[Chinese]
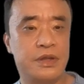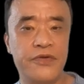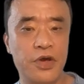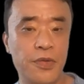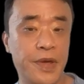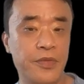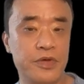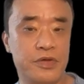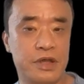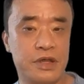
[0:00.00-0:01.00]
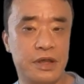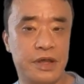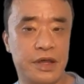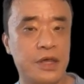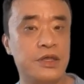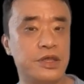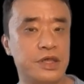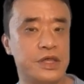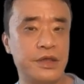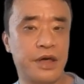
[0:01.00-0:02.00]
位于屏幕左侧的是
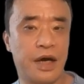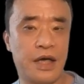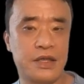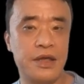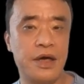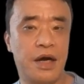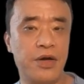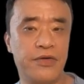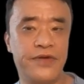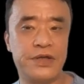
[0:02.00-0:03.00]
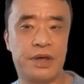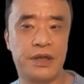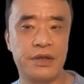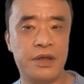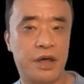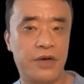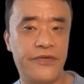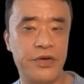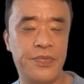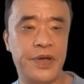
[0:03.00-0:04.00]
新的 SN26 飞船，而
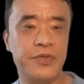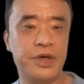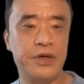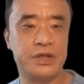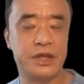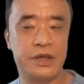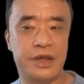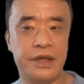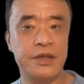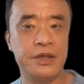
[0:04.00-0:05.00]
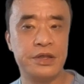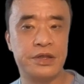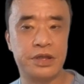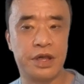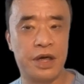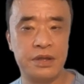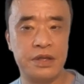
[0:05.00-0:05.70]
位于屏幕右侧的是。